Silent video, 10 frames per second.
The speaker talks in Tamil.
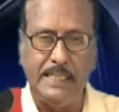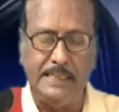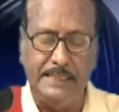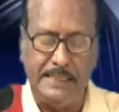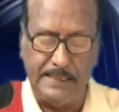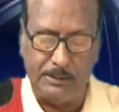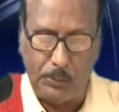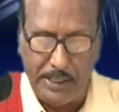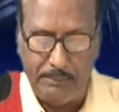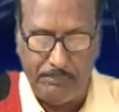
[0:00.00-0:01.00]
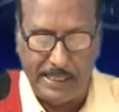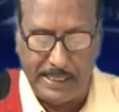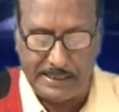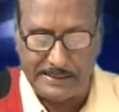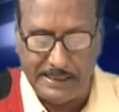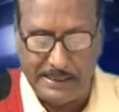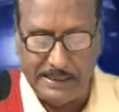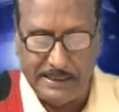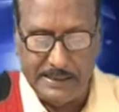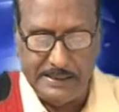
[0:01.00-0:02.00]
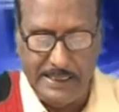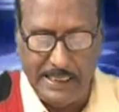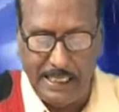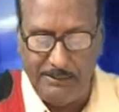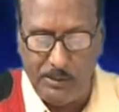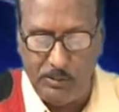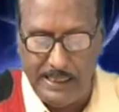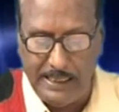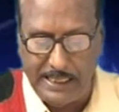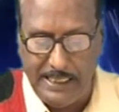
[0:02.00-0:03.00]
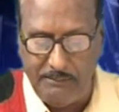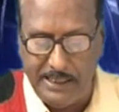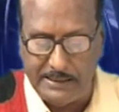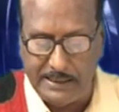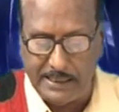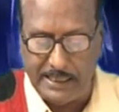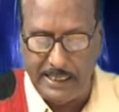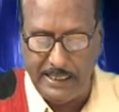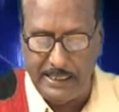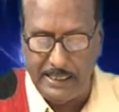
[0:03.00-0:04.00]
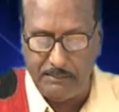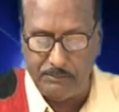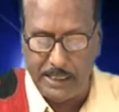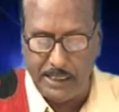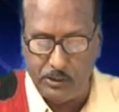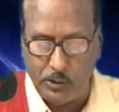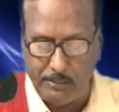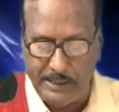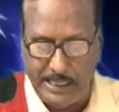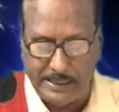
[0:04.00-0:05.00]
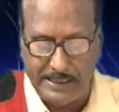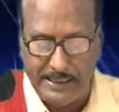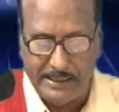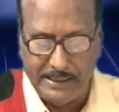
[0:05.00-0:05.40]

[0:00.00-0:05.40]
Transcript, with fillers: அந்த குயிங் பேரரசர் சீனாவில் உள்ள ரயில்வே திட்டங்களை எல்லாம் நாட்டுடைமையாக்கி